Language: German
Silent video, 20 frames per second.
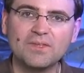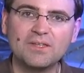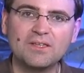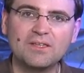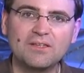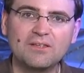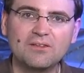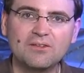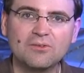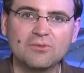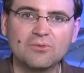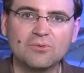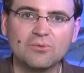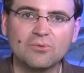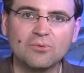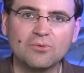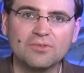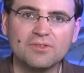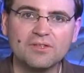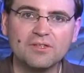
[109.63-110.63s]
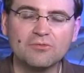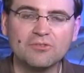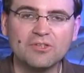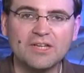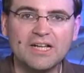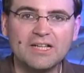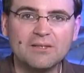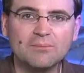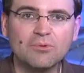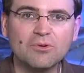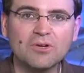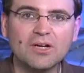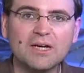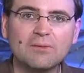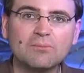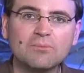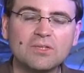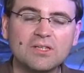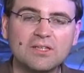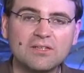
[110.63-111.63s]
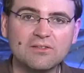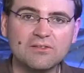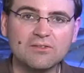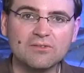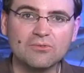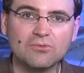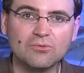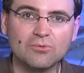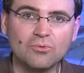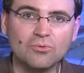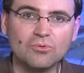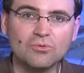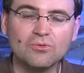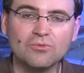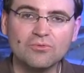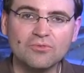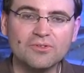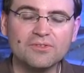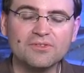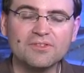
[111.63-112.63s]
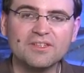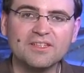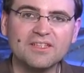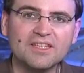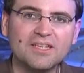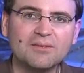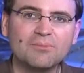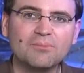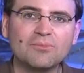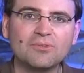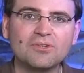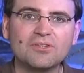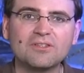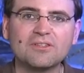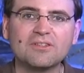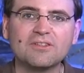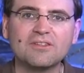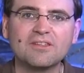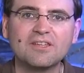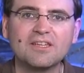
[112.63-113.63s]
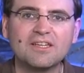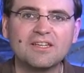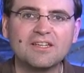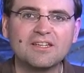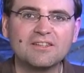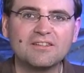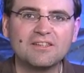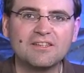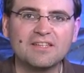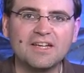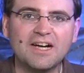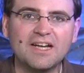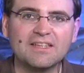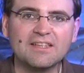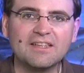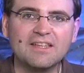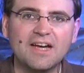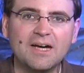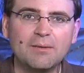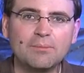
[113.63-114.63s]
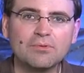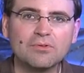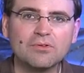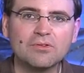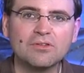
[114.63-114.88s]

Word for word: die holt sich von allen Programmen, die einen Ton von sich geben möchten, die Daten ab,